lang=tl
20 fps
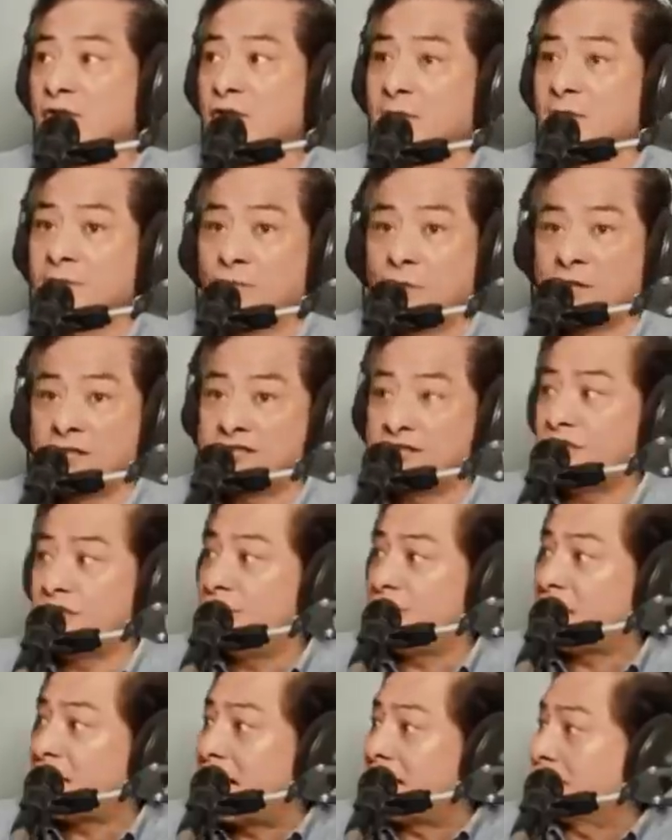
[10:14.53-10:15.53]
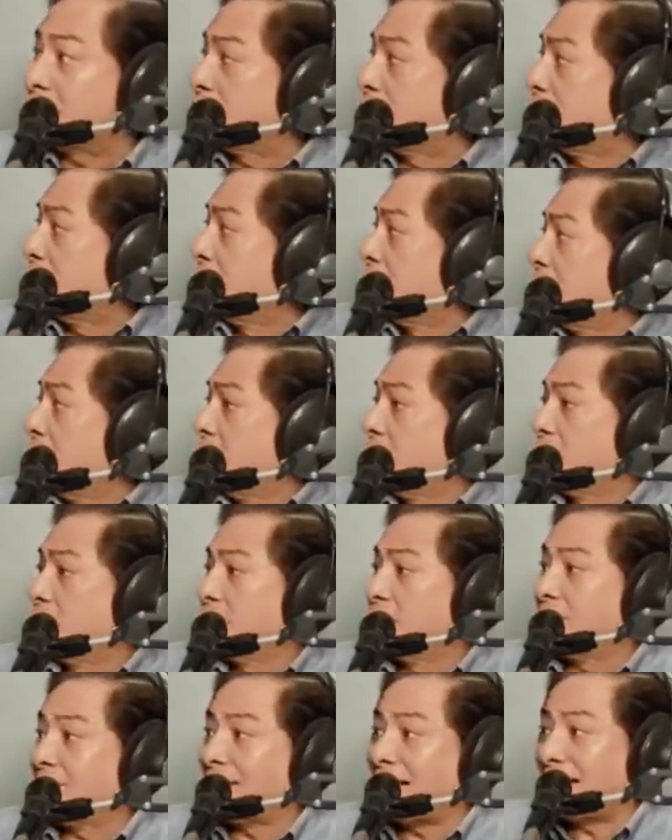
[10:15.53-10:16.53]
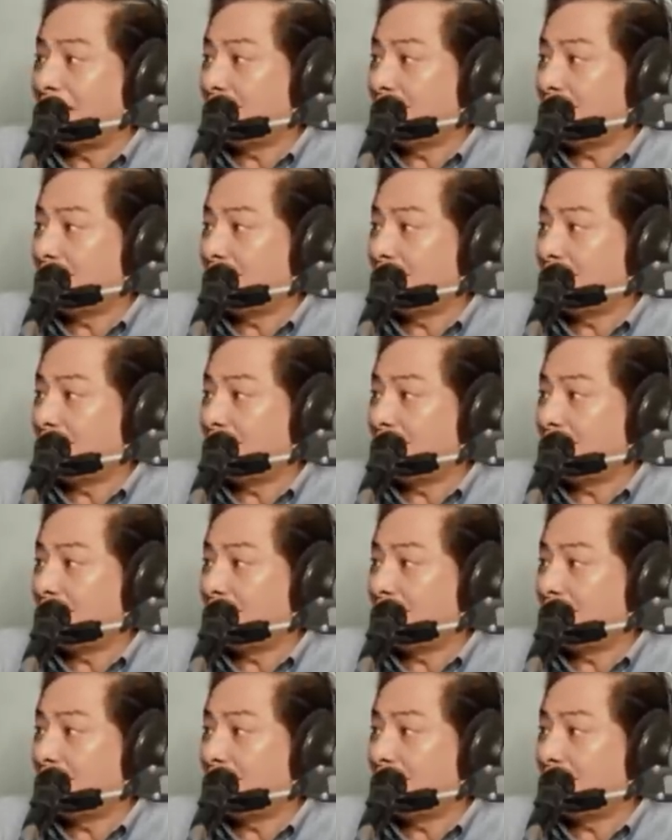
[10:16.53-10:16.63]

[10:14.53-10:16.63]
na mukhang sindikato? Di ba?